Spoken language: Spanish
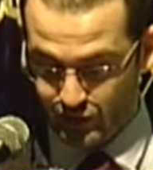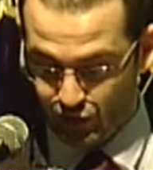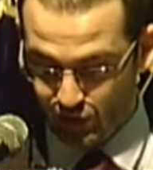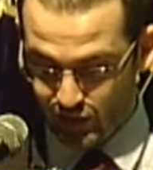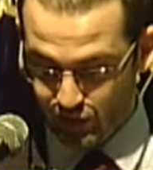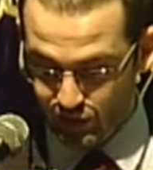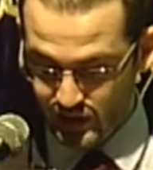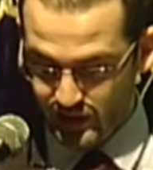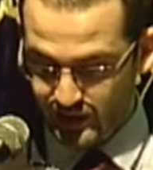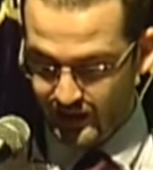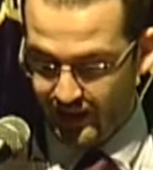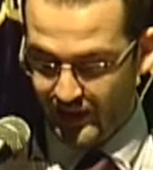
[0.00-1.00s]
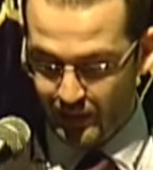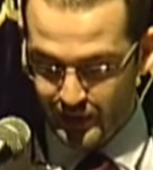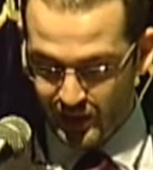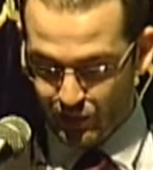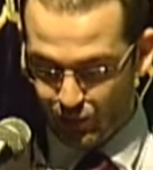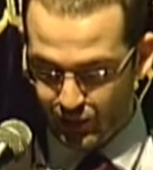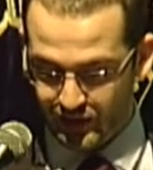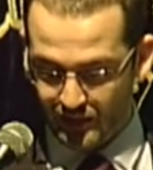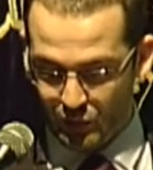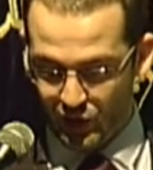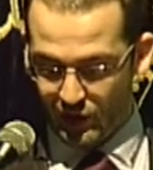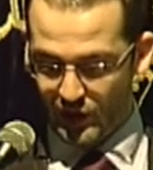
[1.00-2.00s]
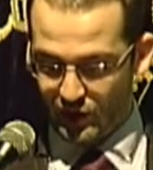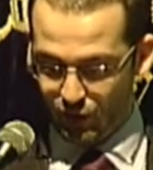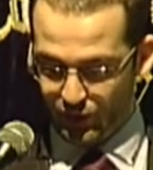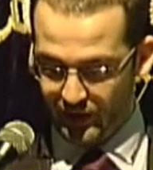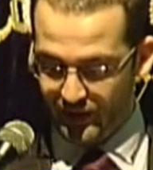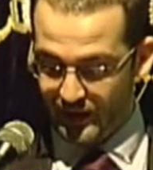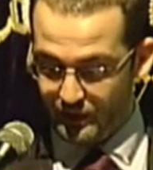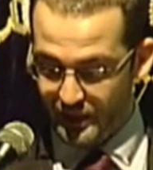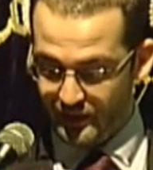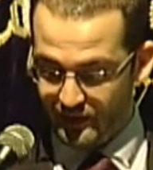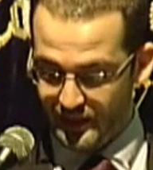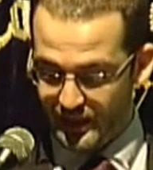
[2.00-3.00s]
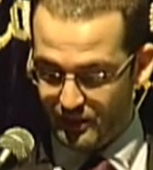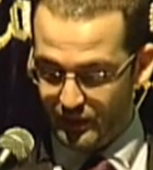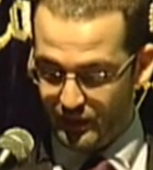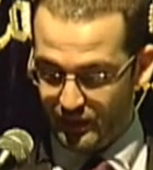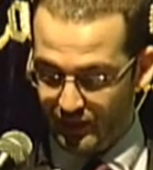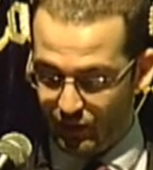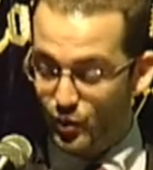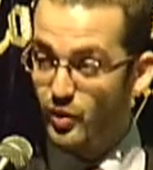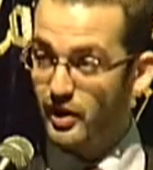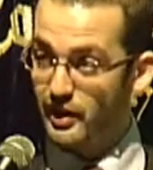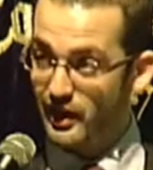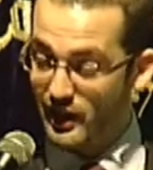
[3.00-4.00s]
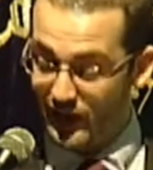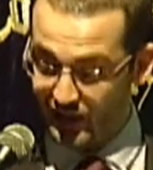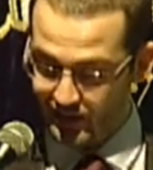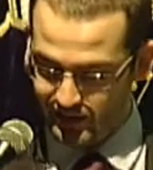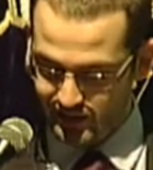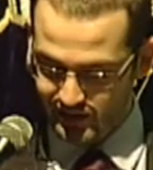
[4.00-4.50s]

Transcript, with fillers: de Toledo, la de la Vera Cruz de Zamora o la Cofradía de la Virgen de la Cabeza de Andújar en Jaén,